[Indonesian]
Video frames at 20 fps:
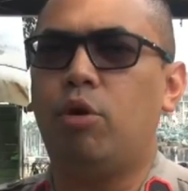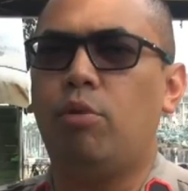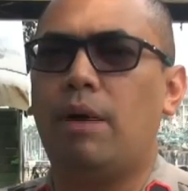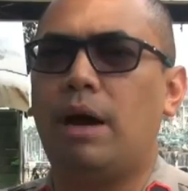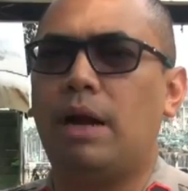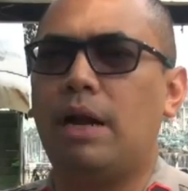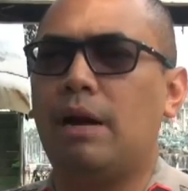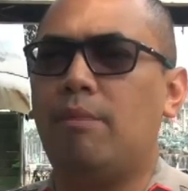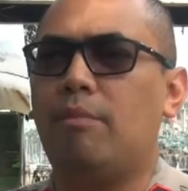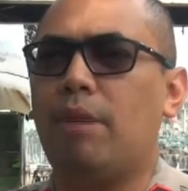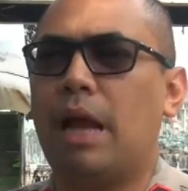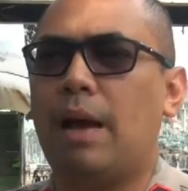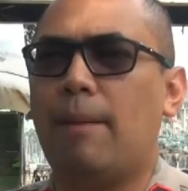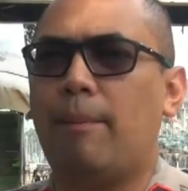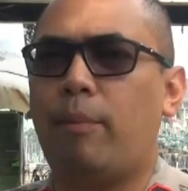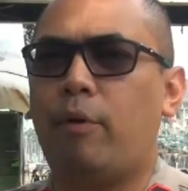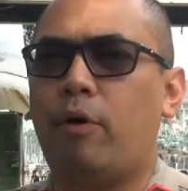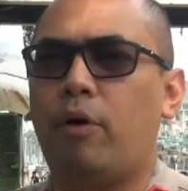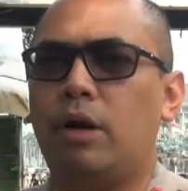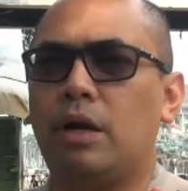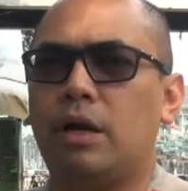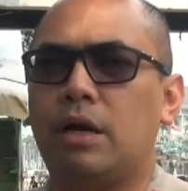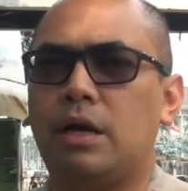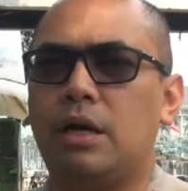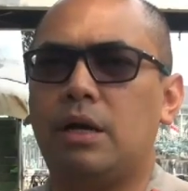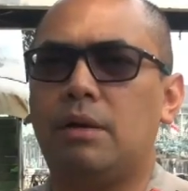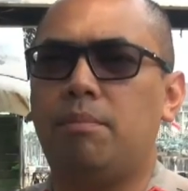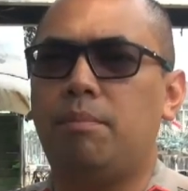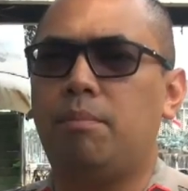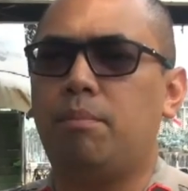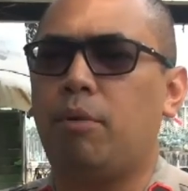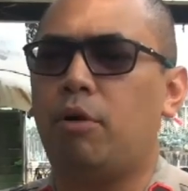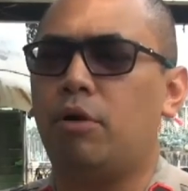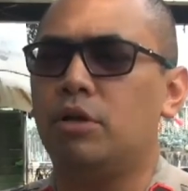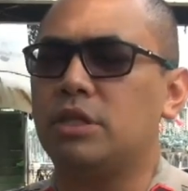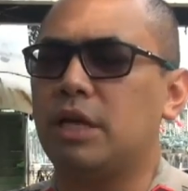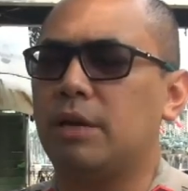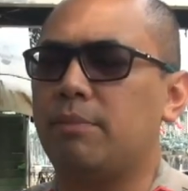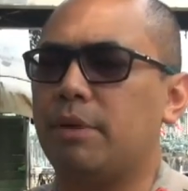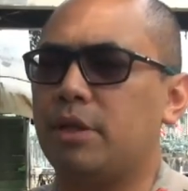belum ada melapor ke
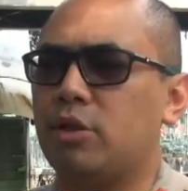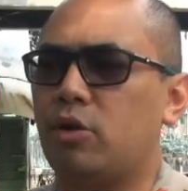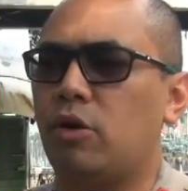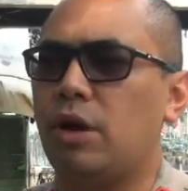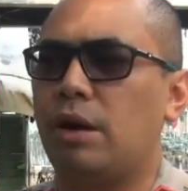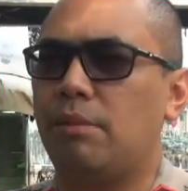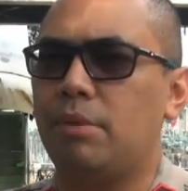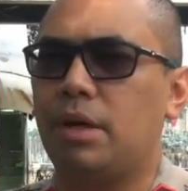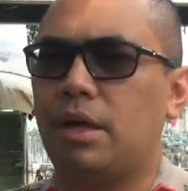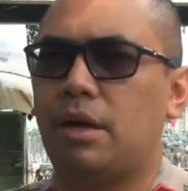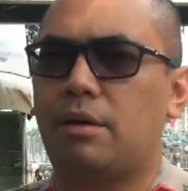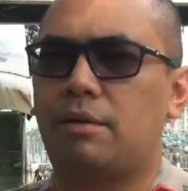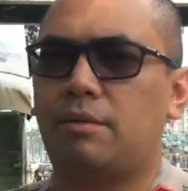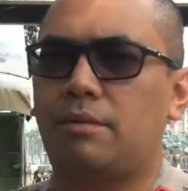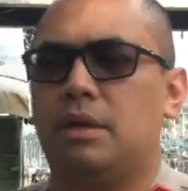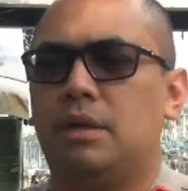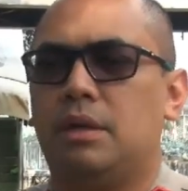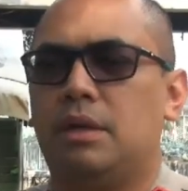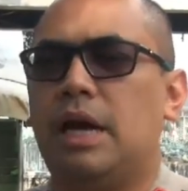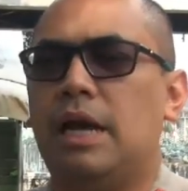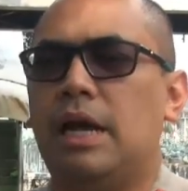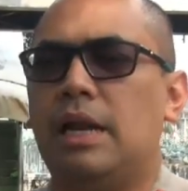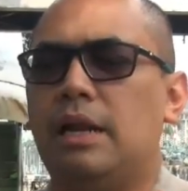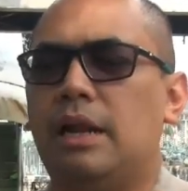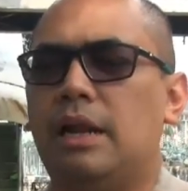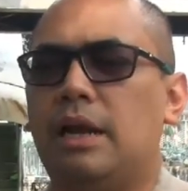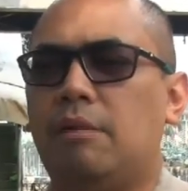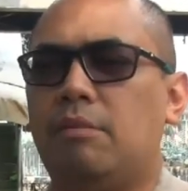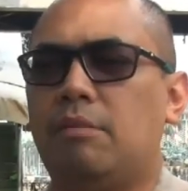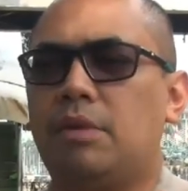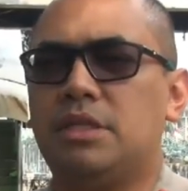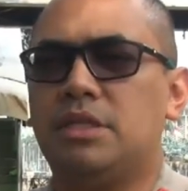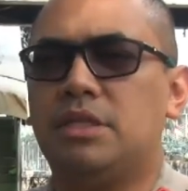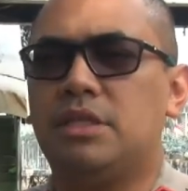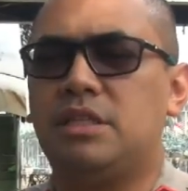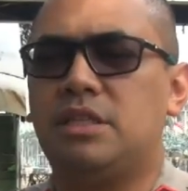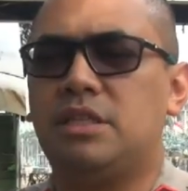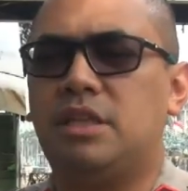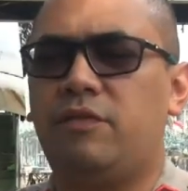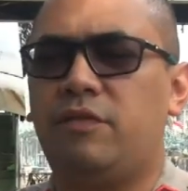Polsek Metro Gambir. Dari rekaman
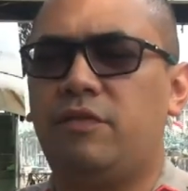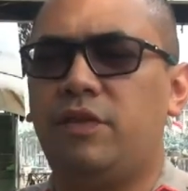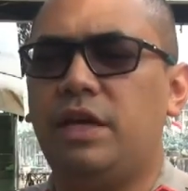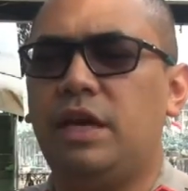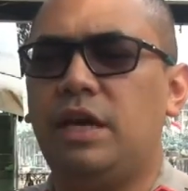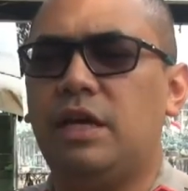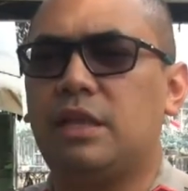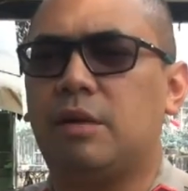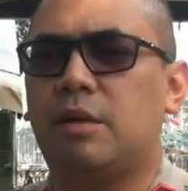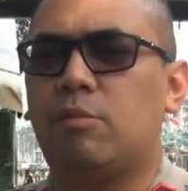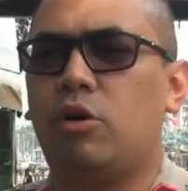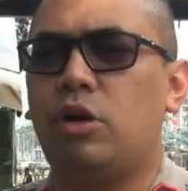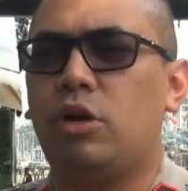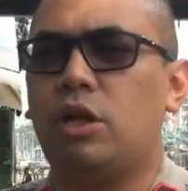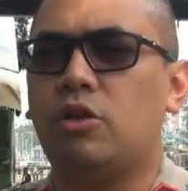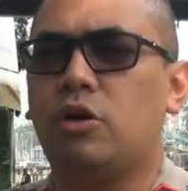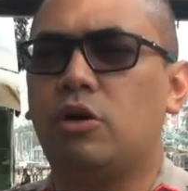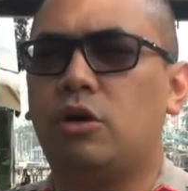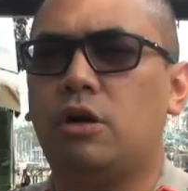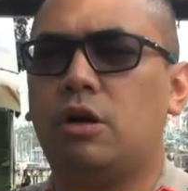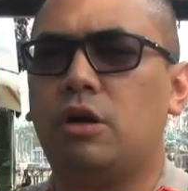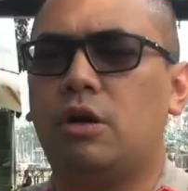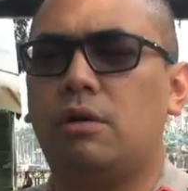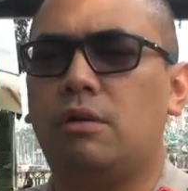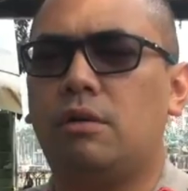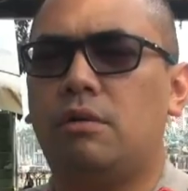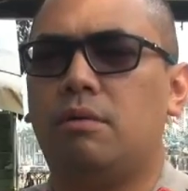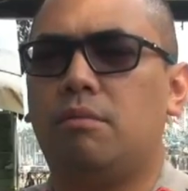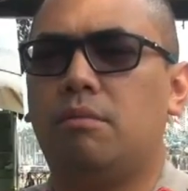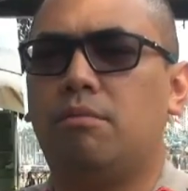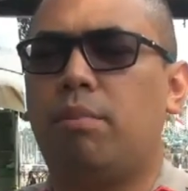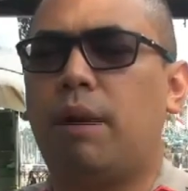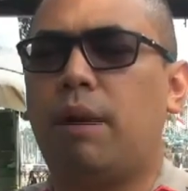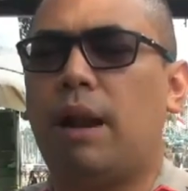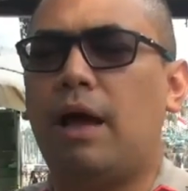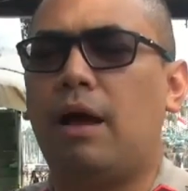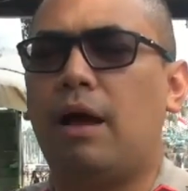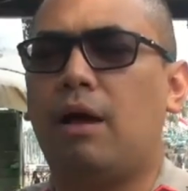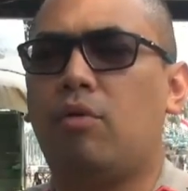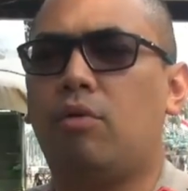CCTV yang termonitor
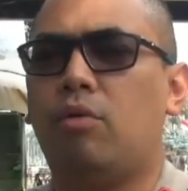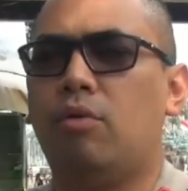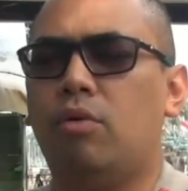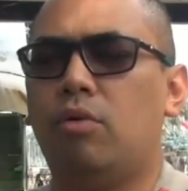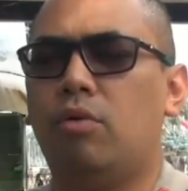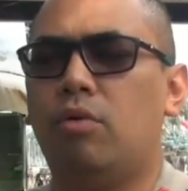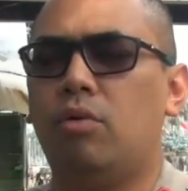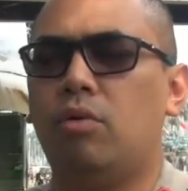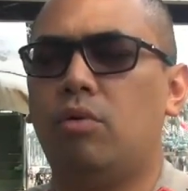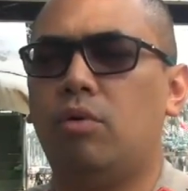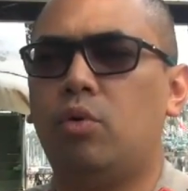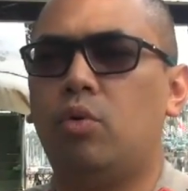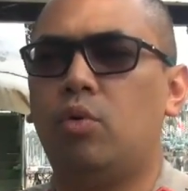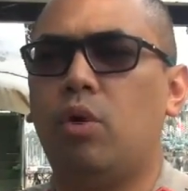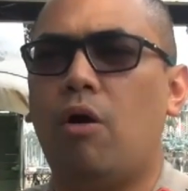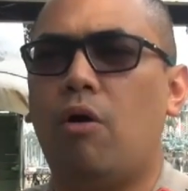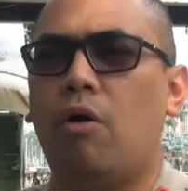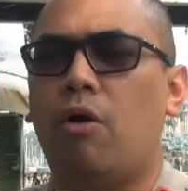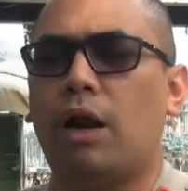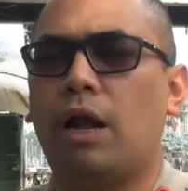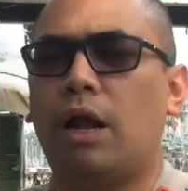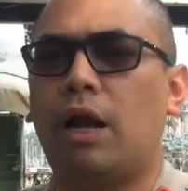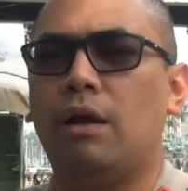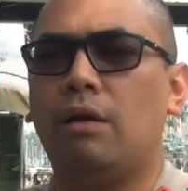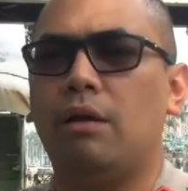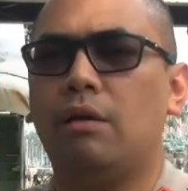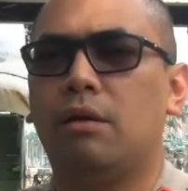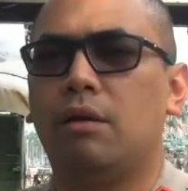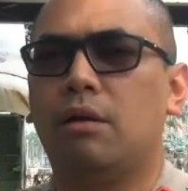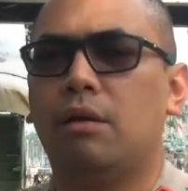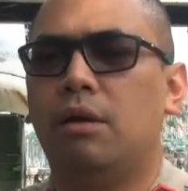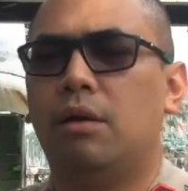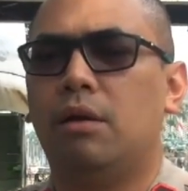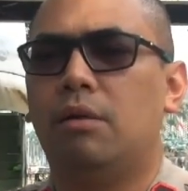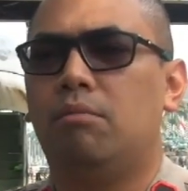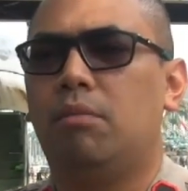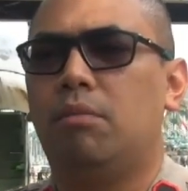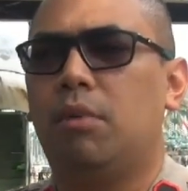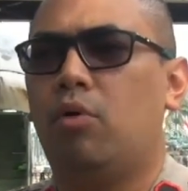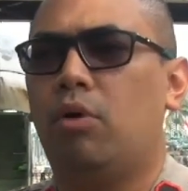pelaku dua orang
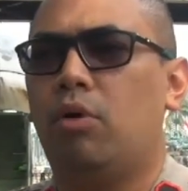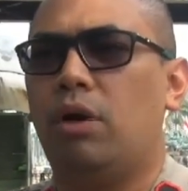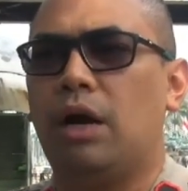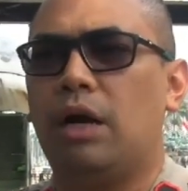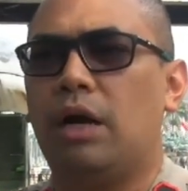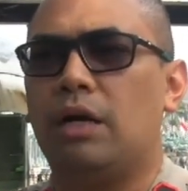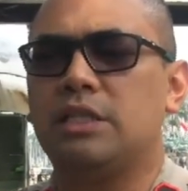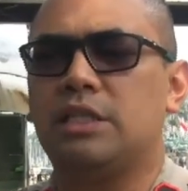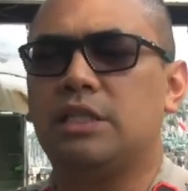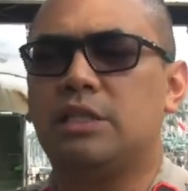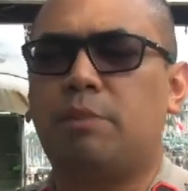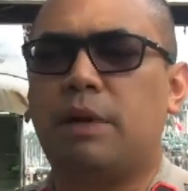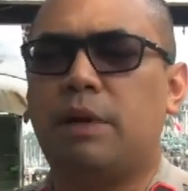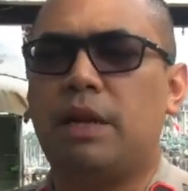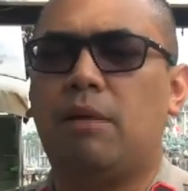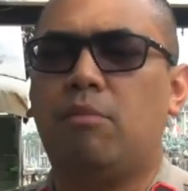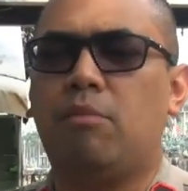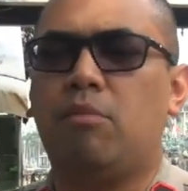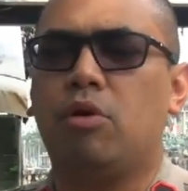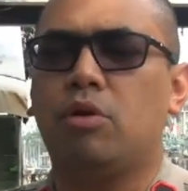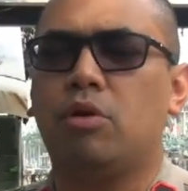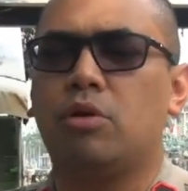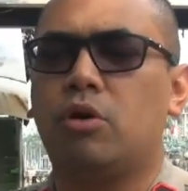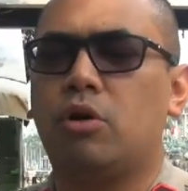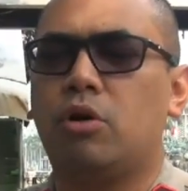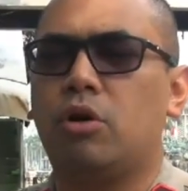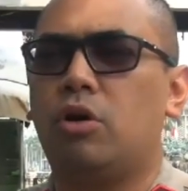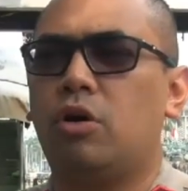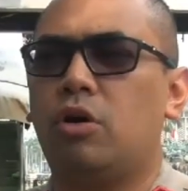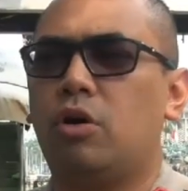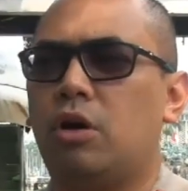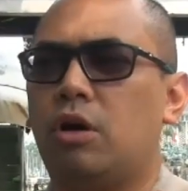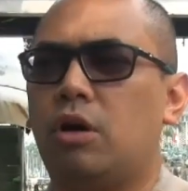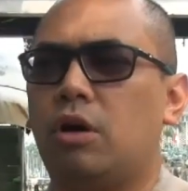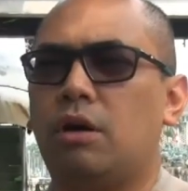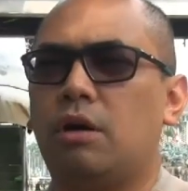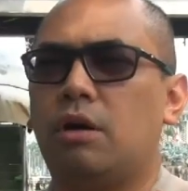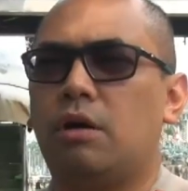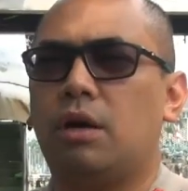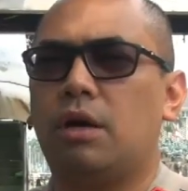menggunakan sepeda
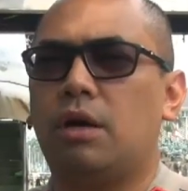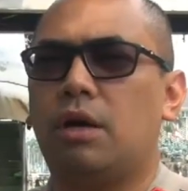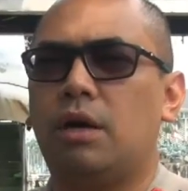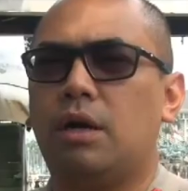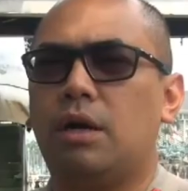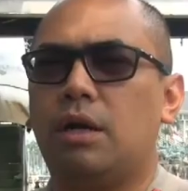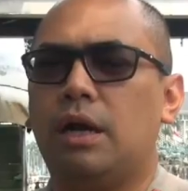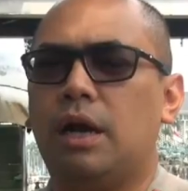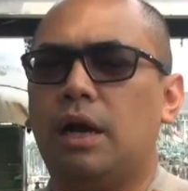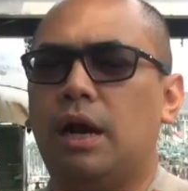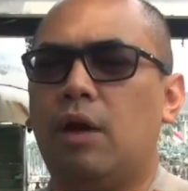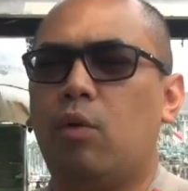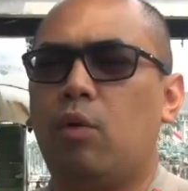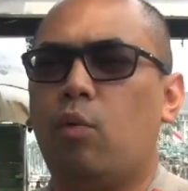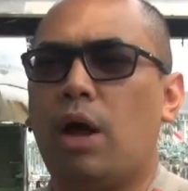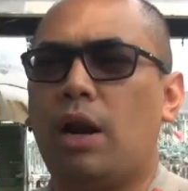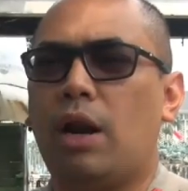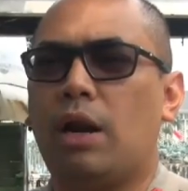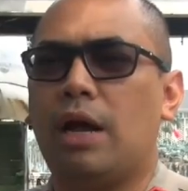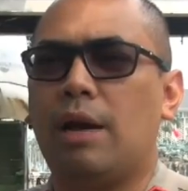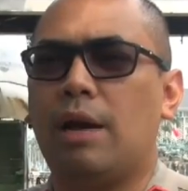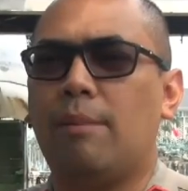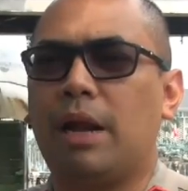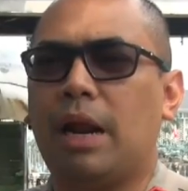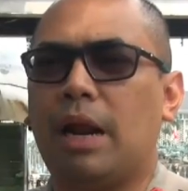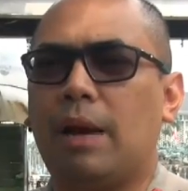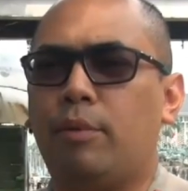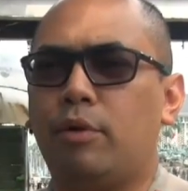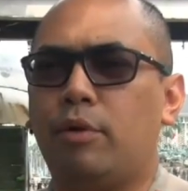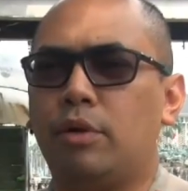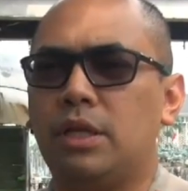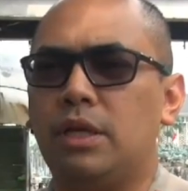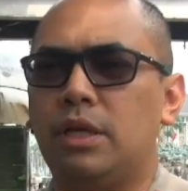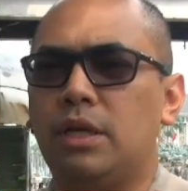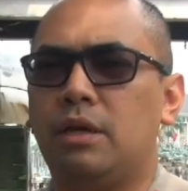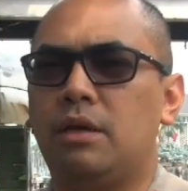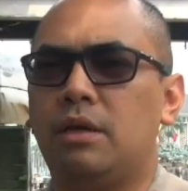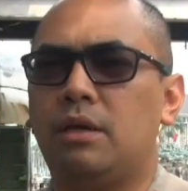motor eh, dengan warna merah putih